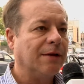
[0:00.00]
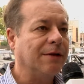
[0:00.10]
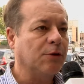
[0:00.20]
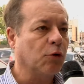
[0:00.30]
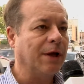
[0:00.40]

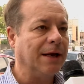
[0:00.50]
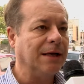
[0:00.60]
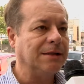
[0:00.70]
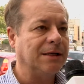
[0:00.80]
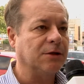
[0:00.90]
de
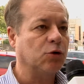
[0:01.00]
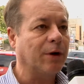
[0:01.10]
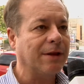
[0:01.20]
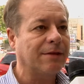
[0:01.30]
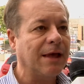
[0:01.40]
tolerância. Só
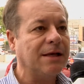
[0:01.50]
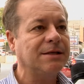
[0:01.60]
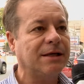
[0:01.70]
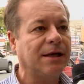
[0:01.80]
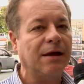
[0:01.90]
que
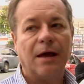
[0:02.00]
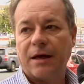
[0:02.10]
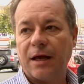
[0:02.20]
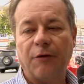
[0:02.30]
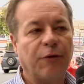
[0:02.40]
desde que,
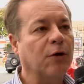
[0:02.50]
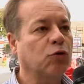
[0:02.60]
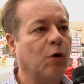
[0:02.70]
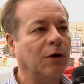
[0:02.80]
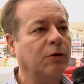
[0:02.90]
que ele foi
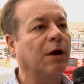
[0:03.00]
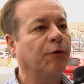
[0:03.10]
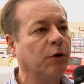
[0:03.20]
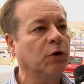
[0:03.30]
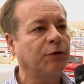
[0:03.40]
atuado, que ele
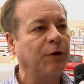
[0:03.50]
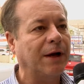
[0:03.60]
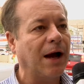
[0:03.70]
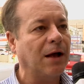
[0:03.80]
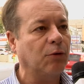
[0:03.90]
foi
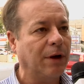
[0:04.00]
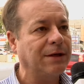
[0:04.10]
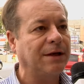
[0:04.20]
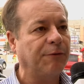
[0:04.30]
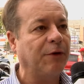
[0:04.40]
notificado ali,
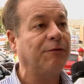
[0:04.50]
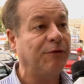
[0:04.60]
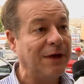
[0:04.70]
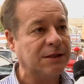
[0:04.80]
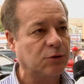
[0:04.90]
que ele foi
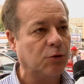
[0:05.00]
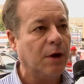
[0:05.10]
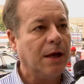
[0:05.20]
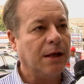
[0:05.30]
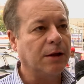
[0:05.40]
visto,
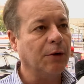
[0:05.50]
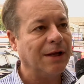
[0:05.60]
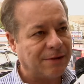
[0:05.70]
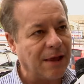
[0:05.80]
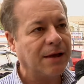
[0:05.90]
então ele
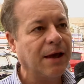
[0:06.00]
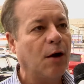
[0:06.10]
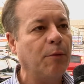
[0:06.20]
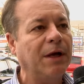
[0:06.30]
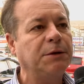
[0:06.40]
tem que
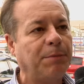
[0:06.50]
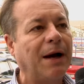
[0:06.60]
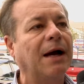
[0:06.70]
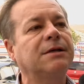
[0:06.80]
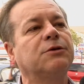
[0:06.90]
realmente
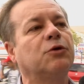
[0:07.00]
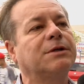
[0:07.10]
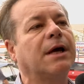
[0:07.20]
pagar esses dois